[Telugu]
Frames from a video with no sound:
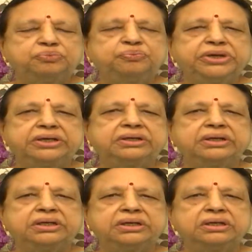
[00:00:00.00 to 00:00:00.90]
ఉప్పు అంటే
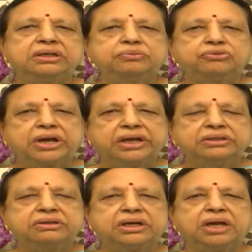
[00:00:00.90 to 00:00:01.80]
ఏంటంటే ఒక
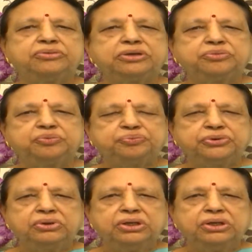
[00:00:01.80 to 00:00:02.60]
ఐదు గ్రాముల ఉప్పు